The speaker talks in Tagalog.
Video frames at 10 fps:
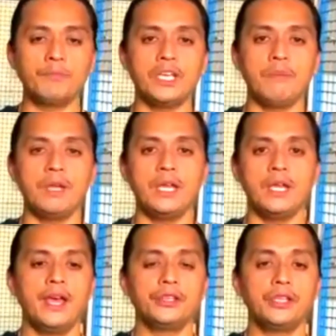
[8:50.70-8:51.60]
TV.
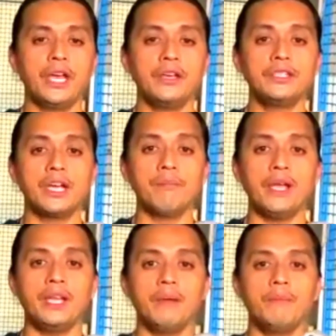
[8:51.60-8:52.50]
Ito na yung
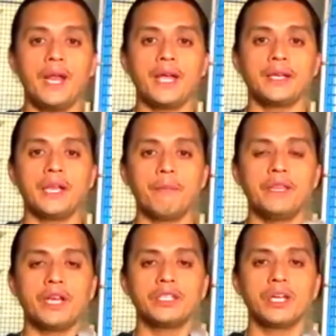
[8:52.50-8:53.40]
na
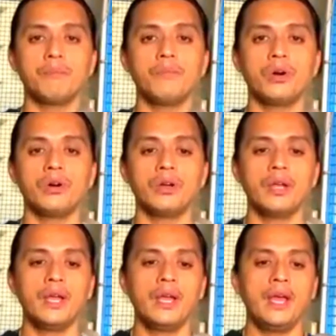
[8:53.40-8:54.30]
pinareserve mo.
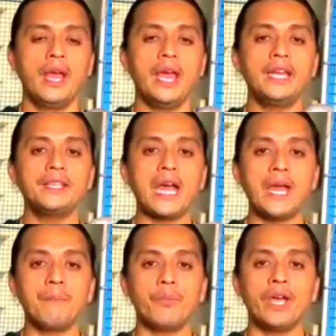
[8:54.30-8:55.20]

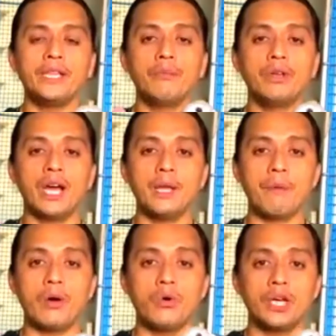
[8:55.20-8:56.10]
Anytime, pwede mo nang
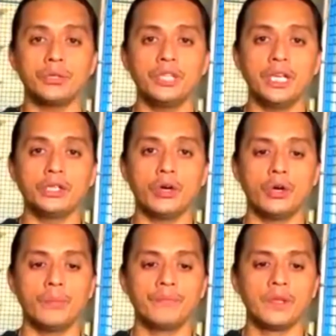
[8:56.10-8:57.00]
ipakuha ko dito.
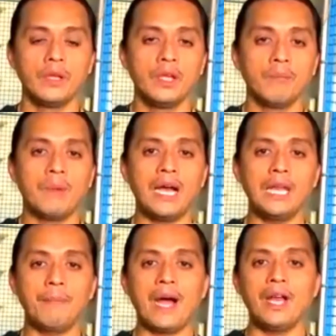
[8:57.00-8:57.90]
Bali,
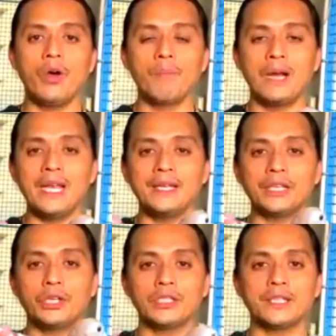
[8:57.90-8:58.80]
pangalawang balik na
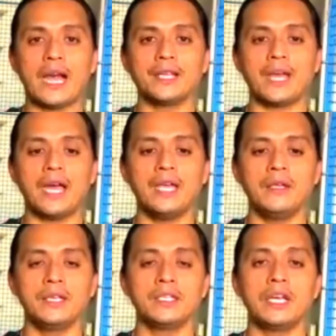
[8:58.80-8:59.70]
to sa tatay.
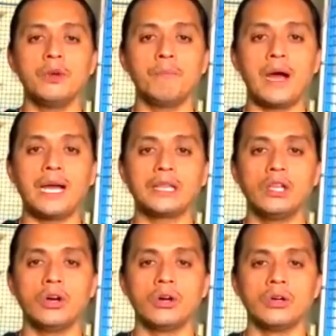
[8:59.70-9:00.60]
Siya yung
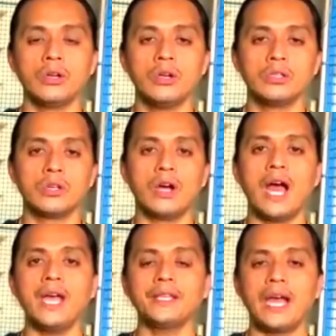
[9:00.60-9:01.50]
pangatlo. So,
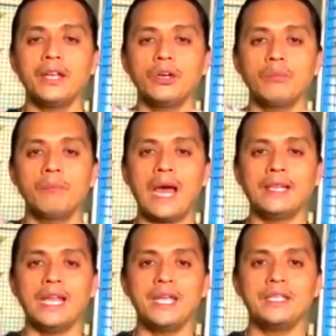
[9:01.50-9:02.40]
kahit anong
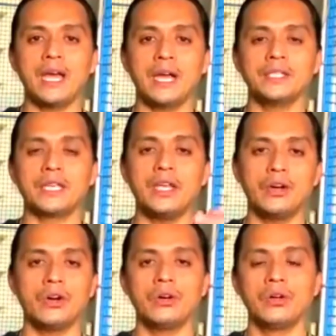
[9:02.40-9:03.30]
bloodline dyan sa'yo,